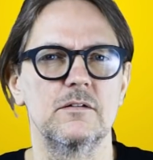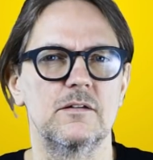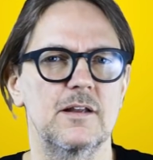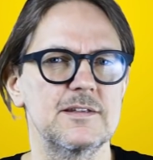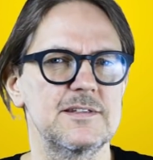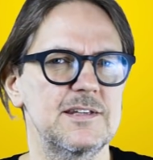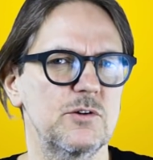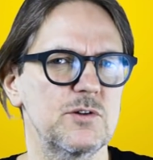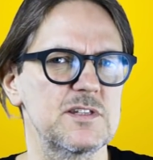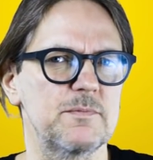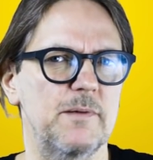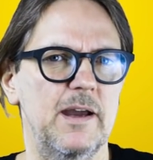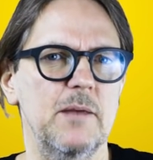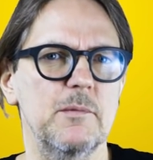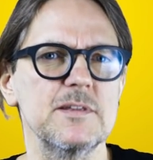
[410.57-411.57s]
Denn
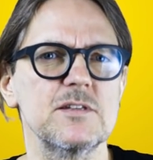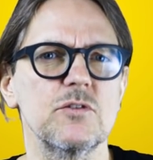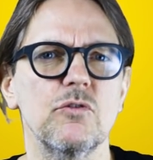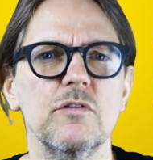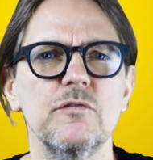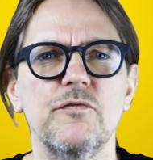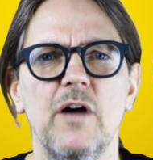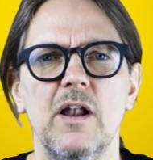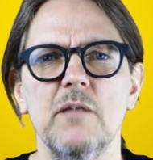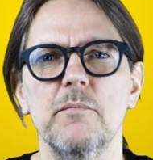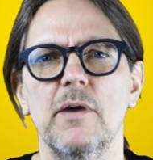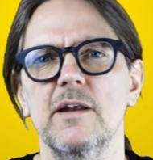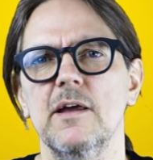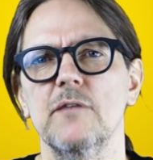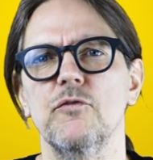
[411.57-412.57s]
CO2-Emissionen fallen
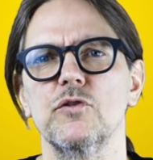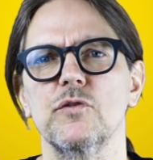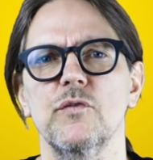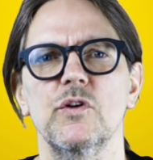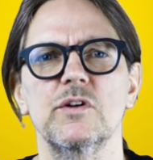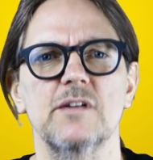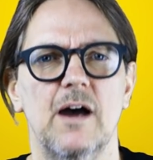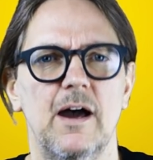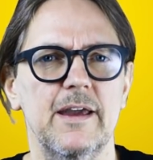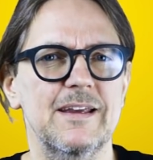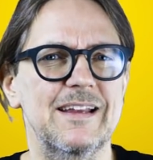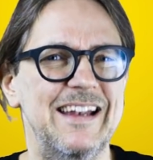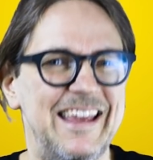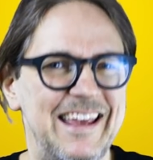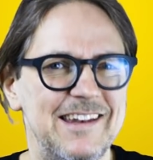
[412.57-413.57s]
bei der
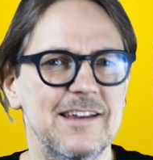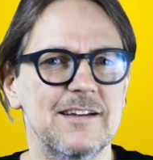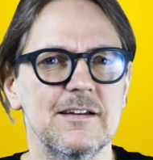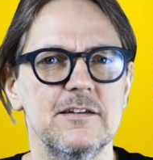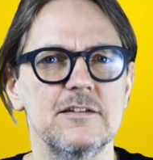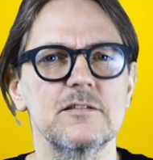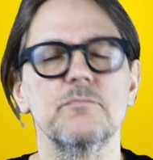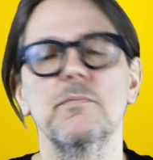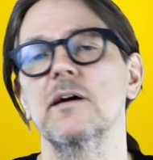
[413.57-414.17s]
Photovoltaik lediglich